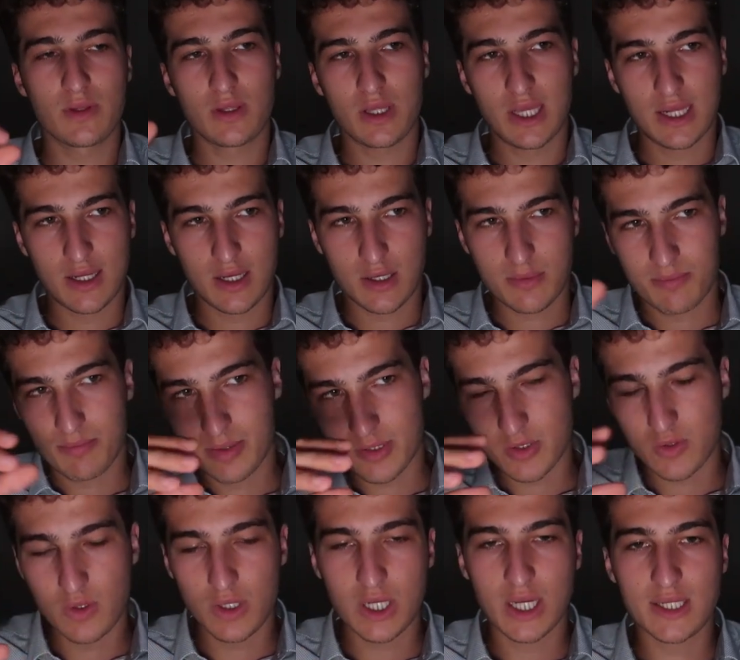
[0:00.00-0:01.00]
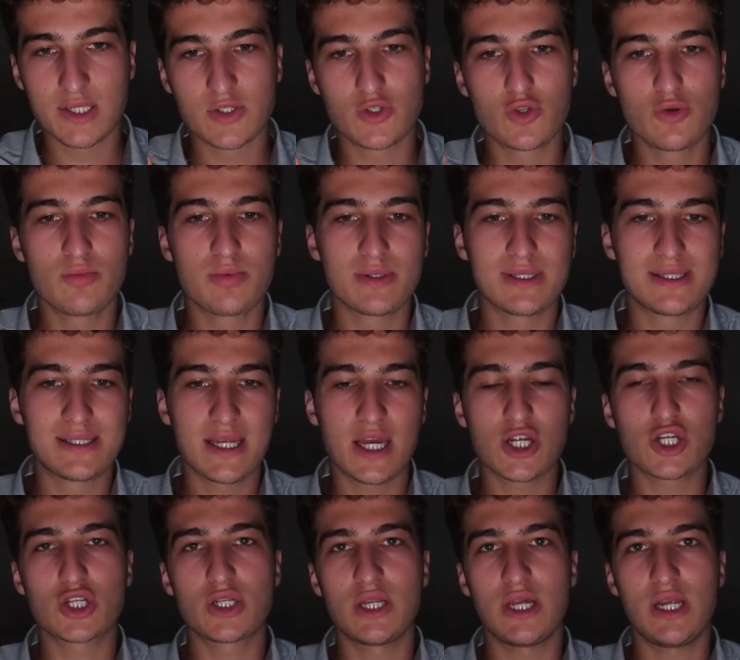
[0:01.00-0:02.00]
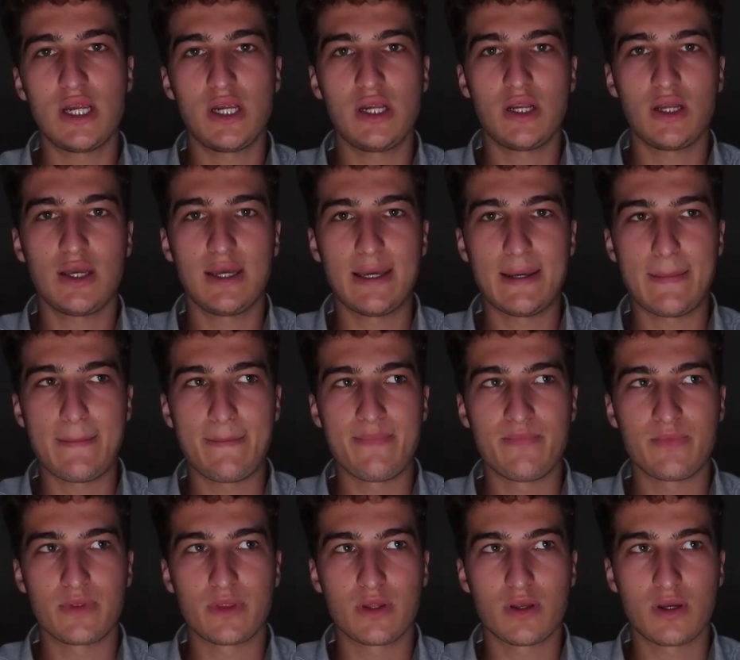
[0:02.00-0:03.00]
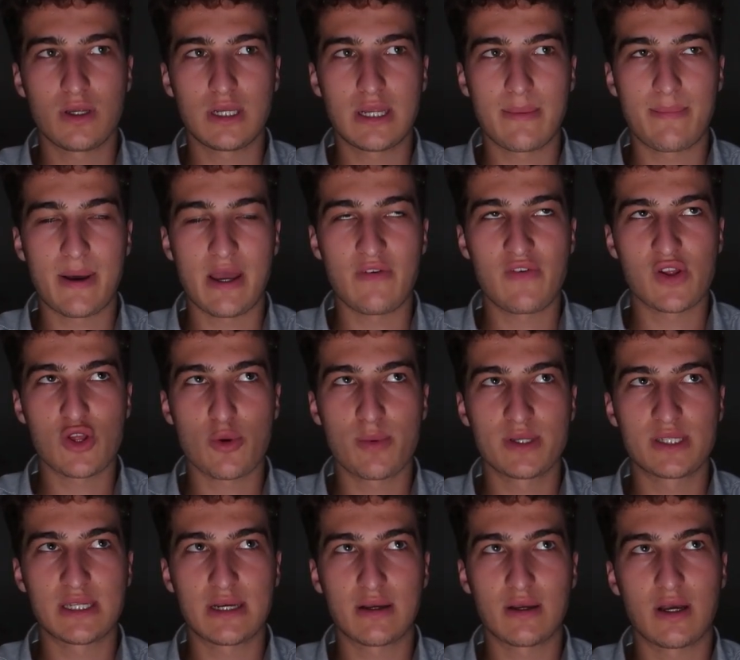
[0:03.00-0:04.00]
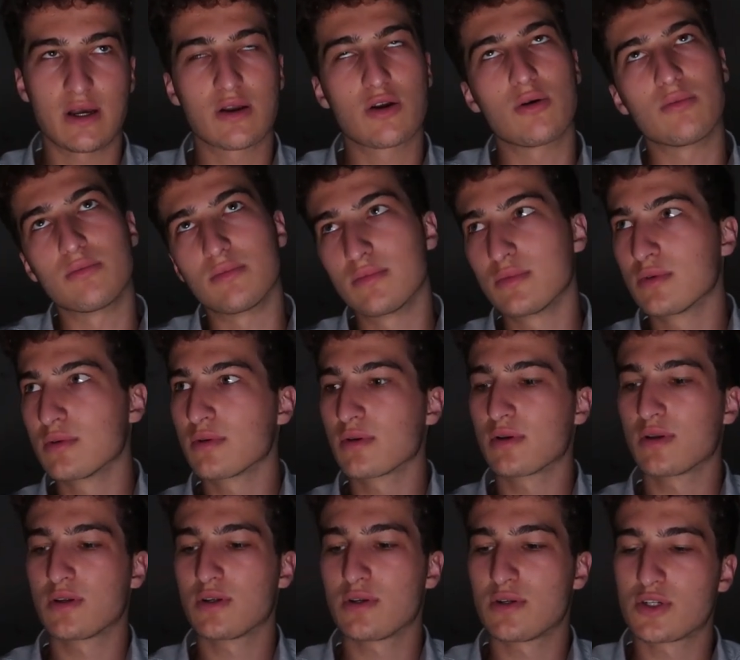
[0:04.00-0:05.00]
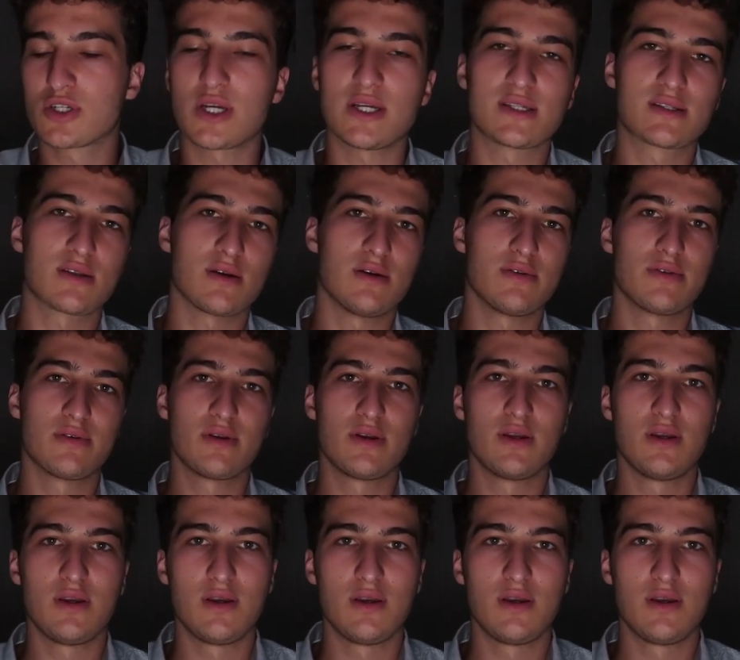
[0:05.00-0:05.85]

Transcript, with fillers: je nach Persönlichkeitstyp, sehr schnell ähm, dabei, vielleicht auch mal zu sagen, ach komm, scheiß drauf.